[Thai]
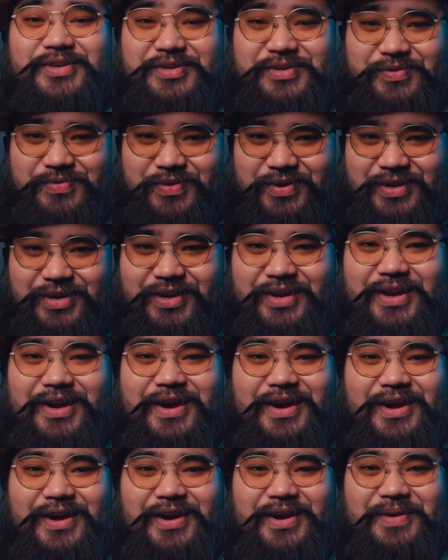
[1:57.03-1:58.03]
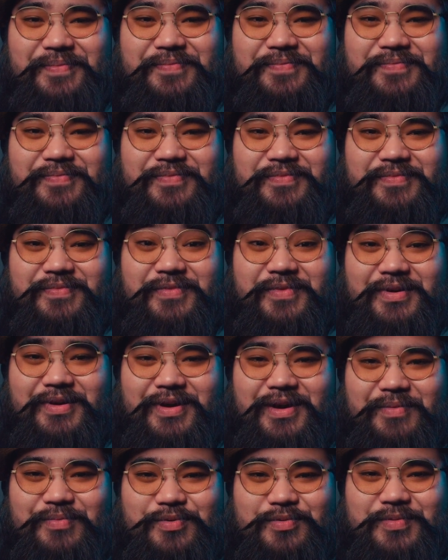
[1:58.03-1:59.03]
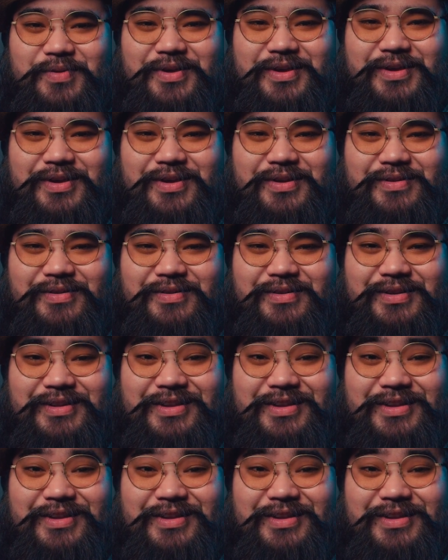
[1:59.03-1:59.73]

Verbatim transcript: สวัสดีครับแขกผู้มีเกียรติ